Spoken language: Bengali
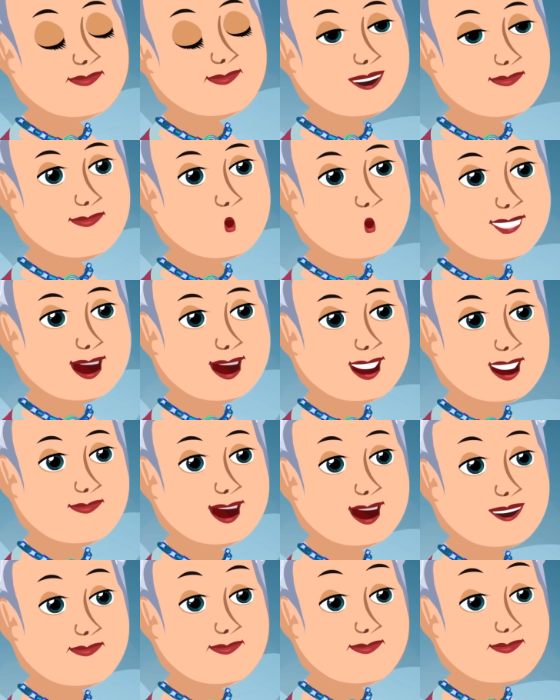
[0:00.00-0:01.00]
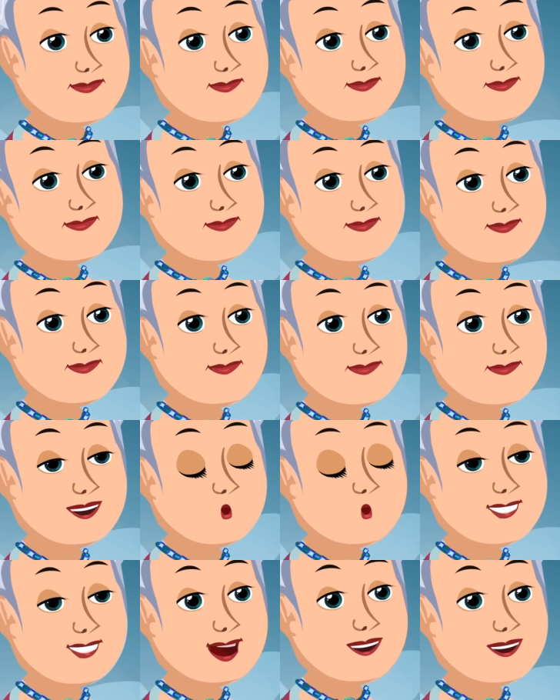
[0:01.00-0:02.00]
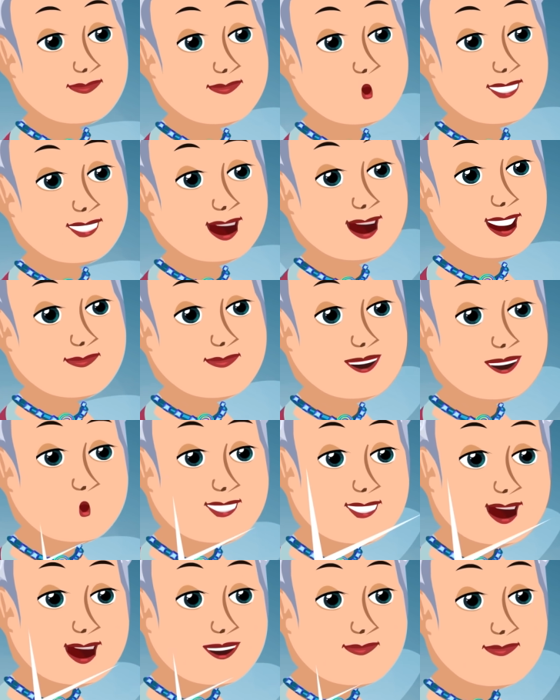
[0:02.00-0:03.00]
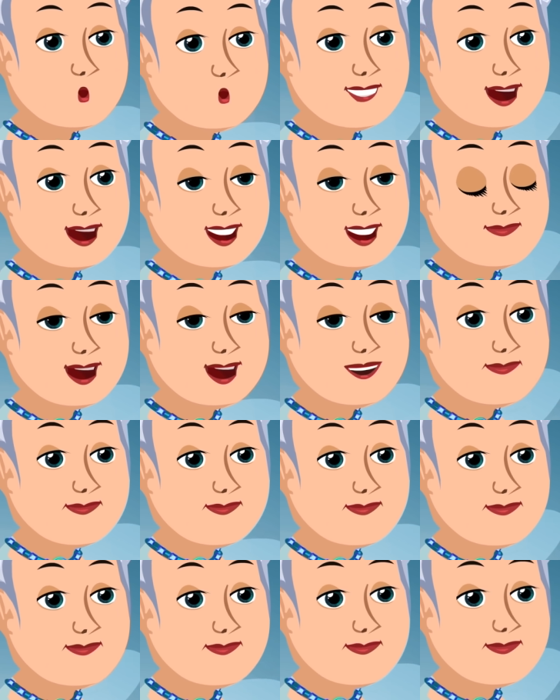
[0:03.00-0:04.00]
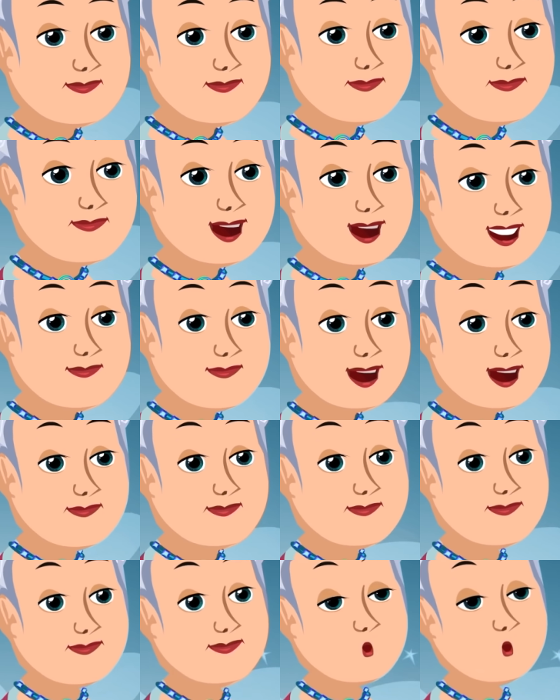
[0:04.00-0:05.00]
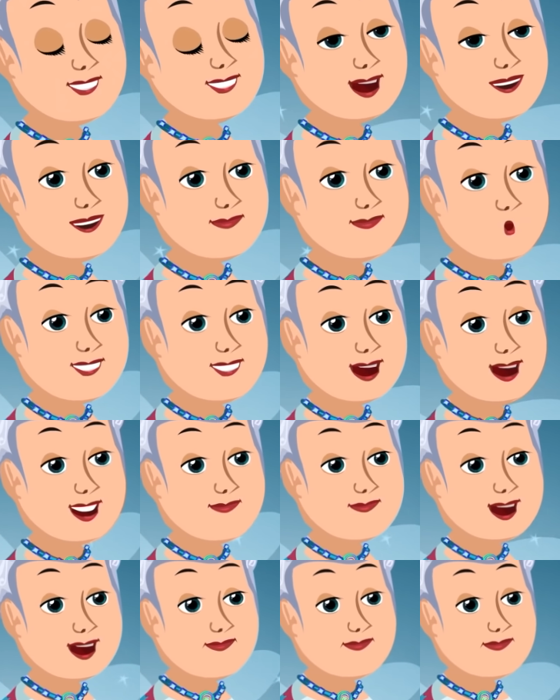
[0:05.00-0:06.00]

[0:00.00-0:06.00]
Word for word: বোকা মেয়ে আমি পোশাকের কথা একদমই ভুলিনি এদিকে আসো আমার সামনে